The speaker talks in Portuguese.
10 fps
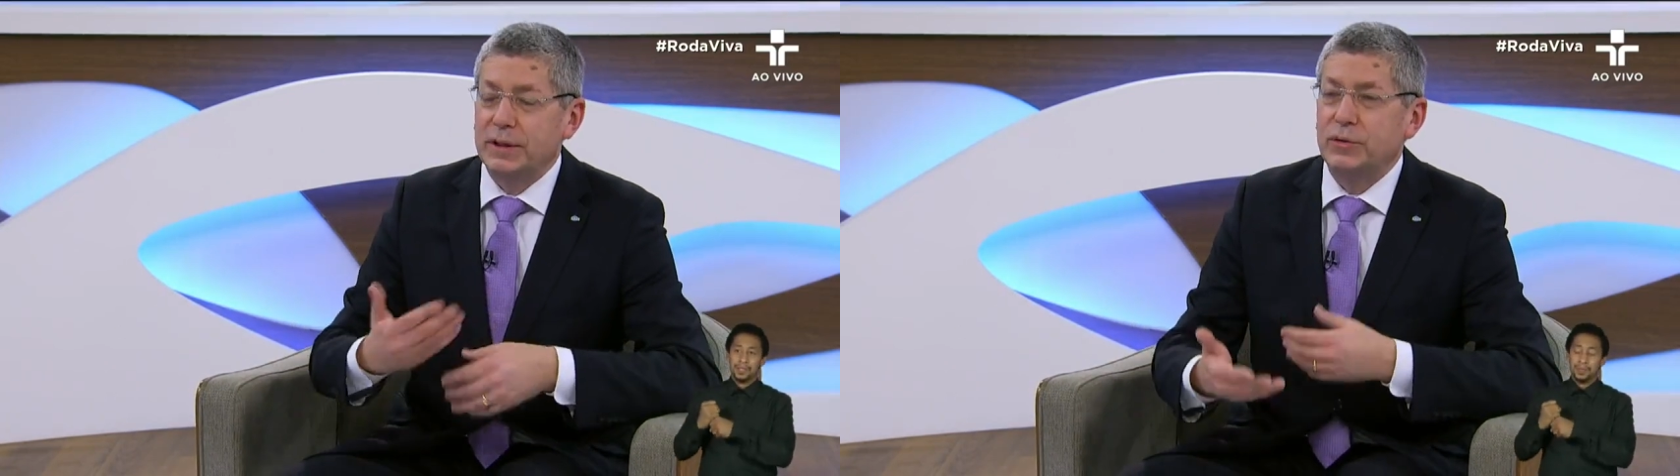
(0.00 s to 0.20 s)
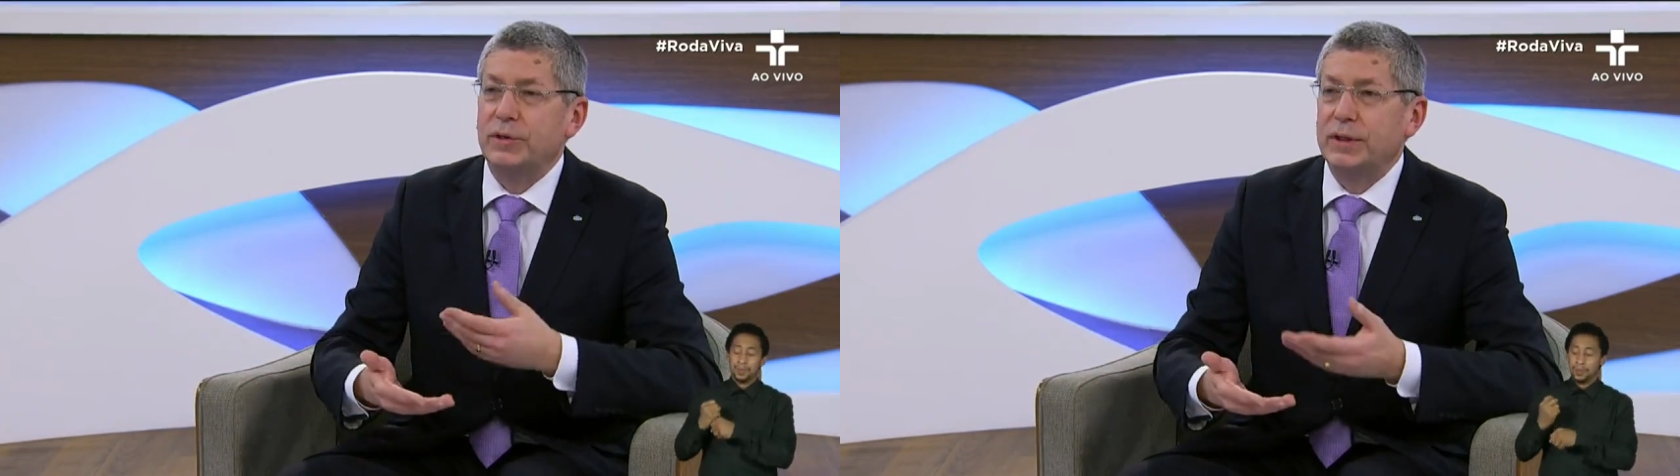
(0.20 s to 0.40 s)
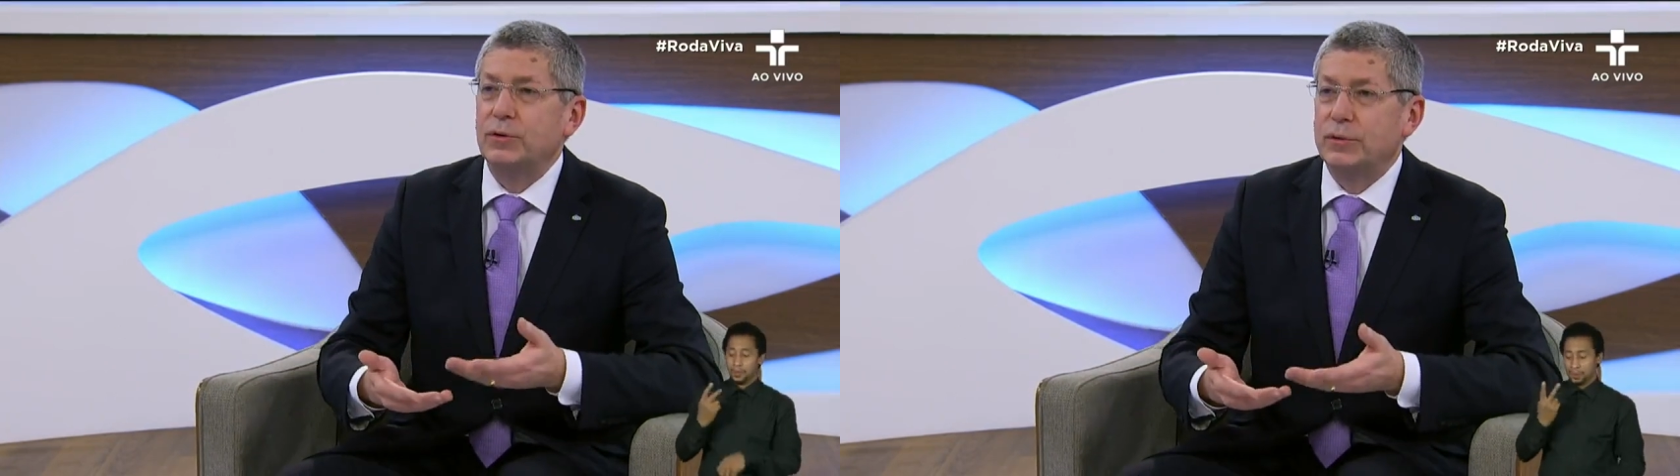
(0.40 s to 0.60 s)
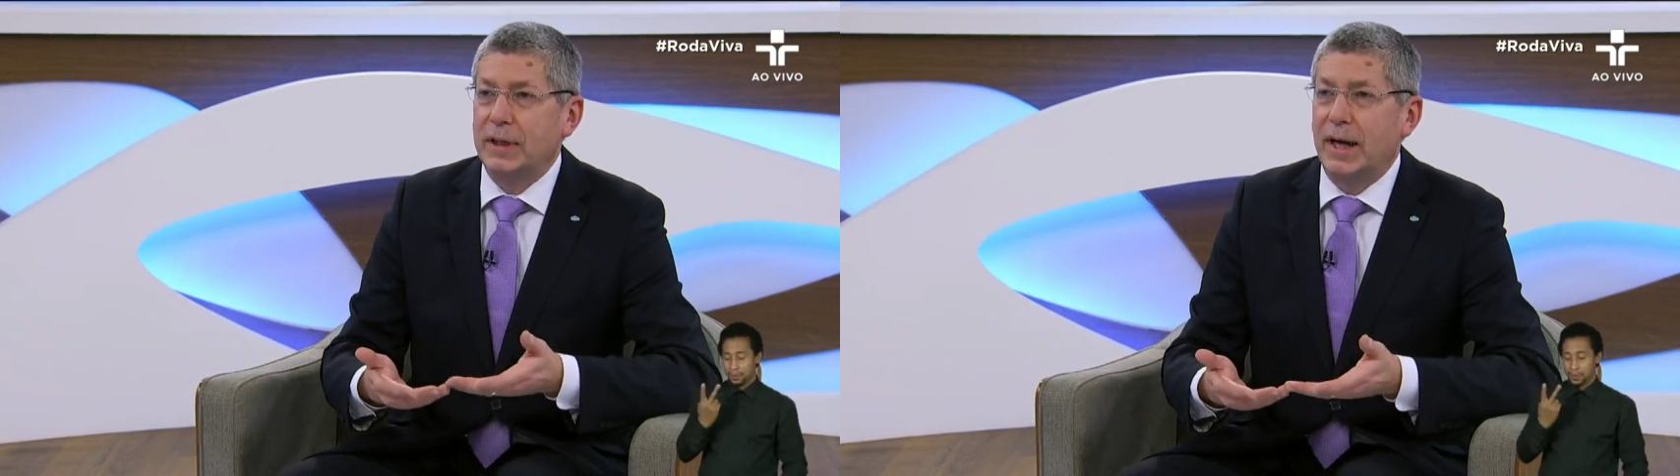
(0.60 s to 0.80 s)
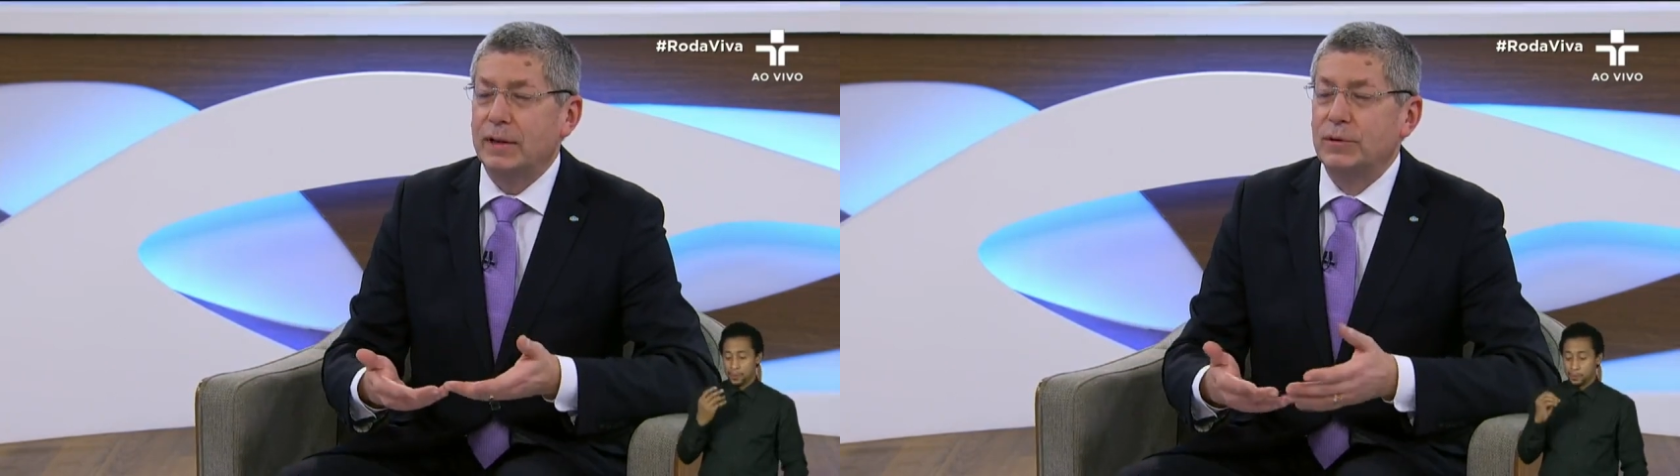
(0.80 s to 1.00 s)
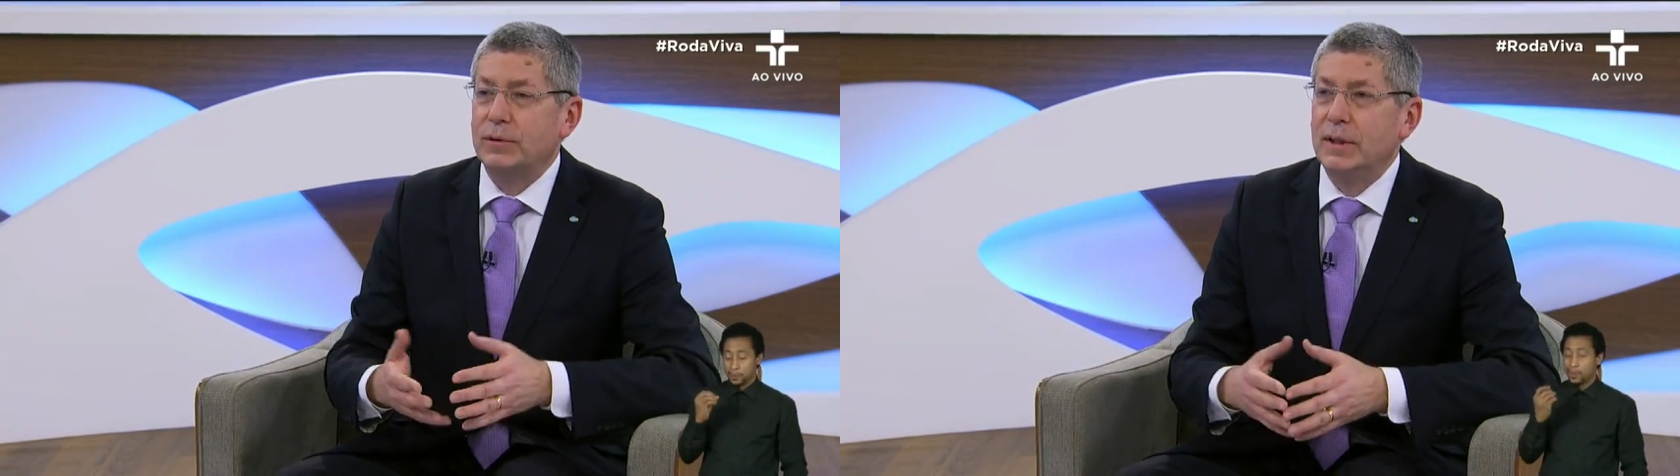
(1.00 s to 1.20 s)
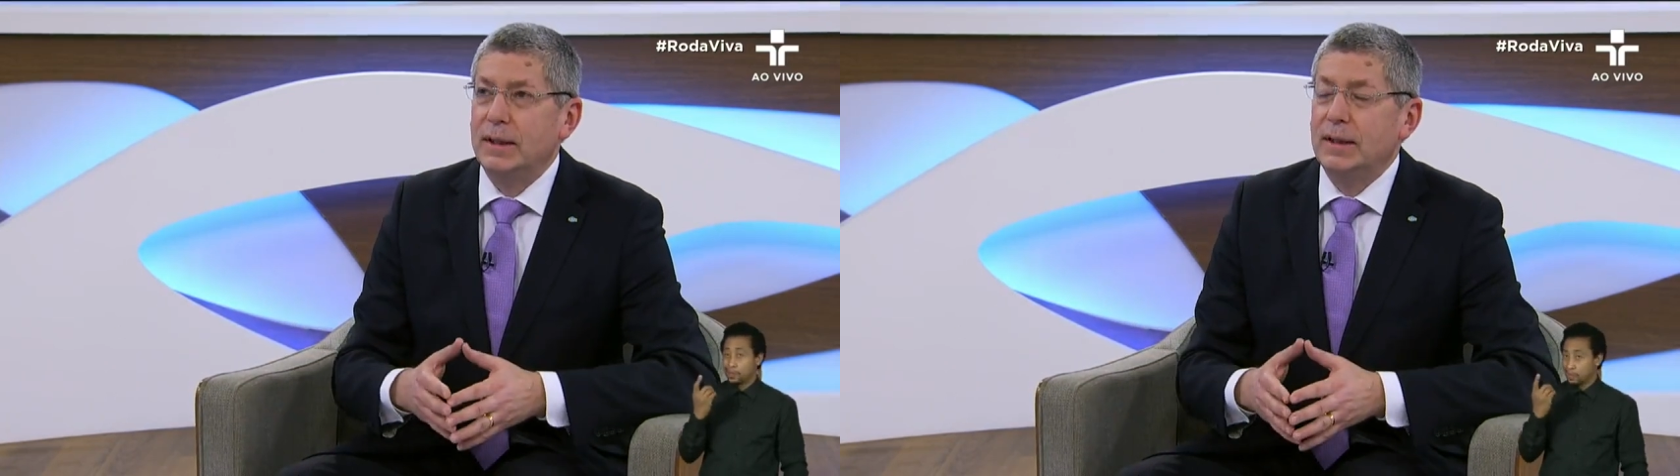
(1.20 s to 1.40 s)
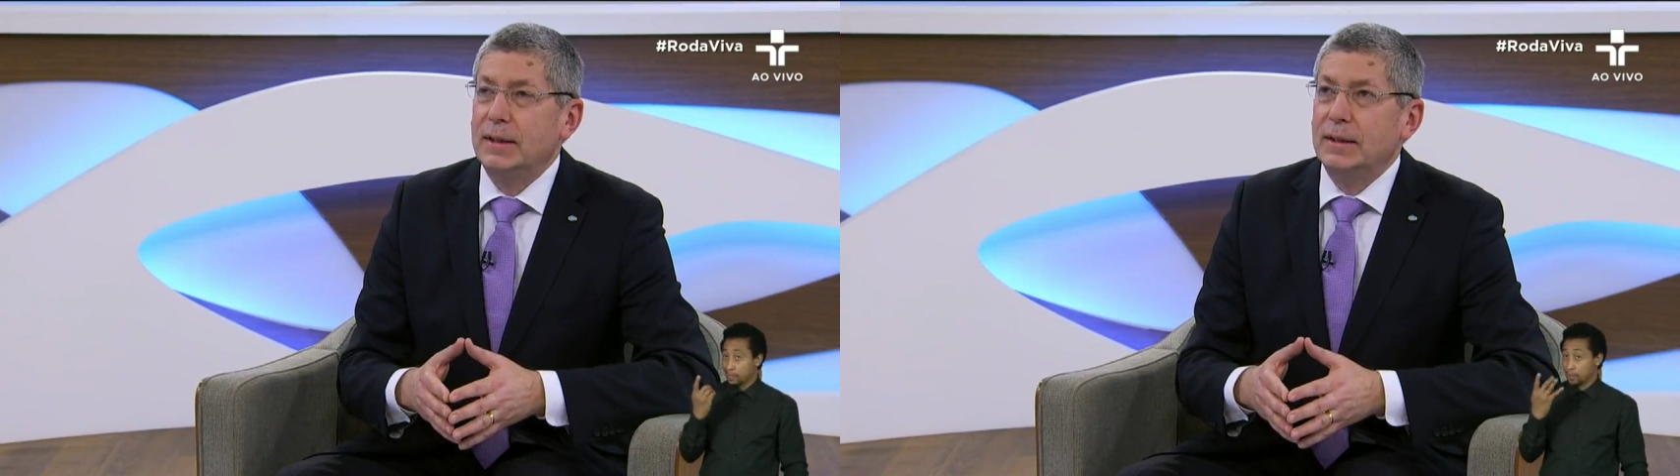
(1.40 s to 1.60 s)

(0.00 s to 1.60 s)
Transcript: isso resultado